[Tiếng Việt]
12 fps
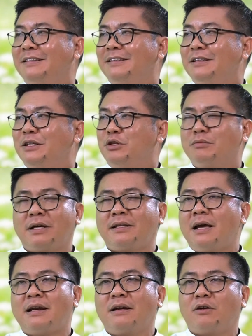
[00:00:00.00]
thì chúng ta
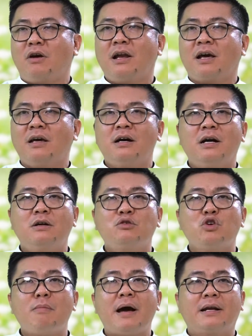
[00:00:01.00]
thấy rằng đó là cái ơn
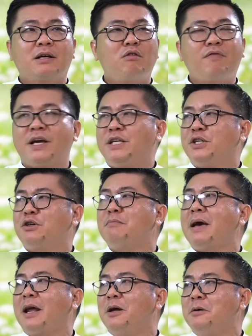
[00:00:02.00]
Chúa ban không phải chỉ cho
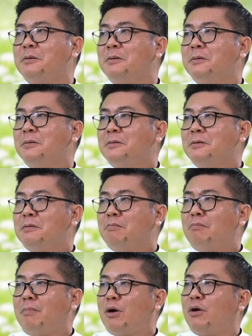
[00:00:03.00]
mẹ đâu
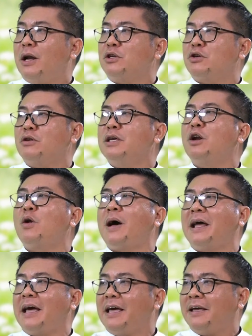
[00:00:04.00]
mà còn là cho nhân loại này